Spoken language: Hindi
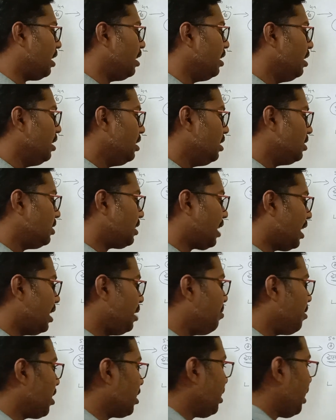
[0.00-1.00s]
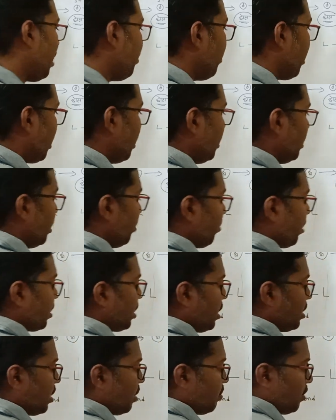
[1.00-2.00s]
है साइज बढ़ता है मैग्नीशियम का
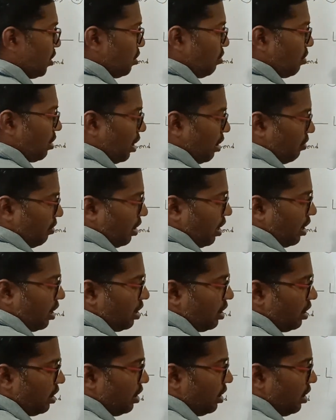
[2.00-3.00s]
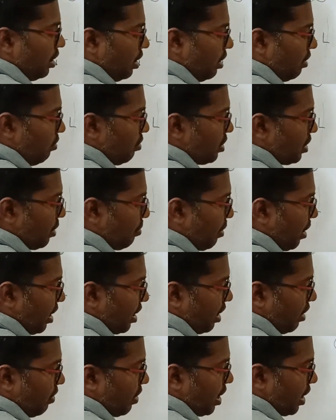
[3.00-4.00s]
साइज सबसे छोटा होगा उससे बड़ा
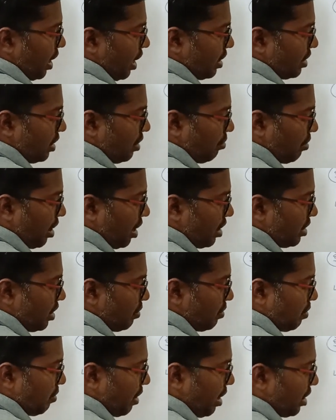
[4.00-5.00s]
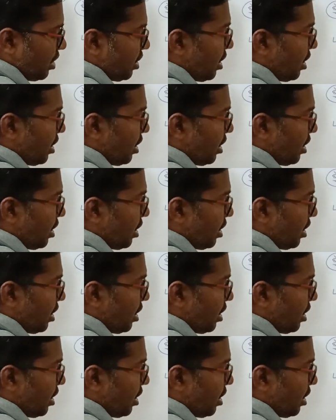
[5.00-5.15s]
क्या होगा कैल्शियम कैल्शियम से बड़ा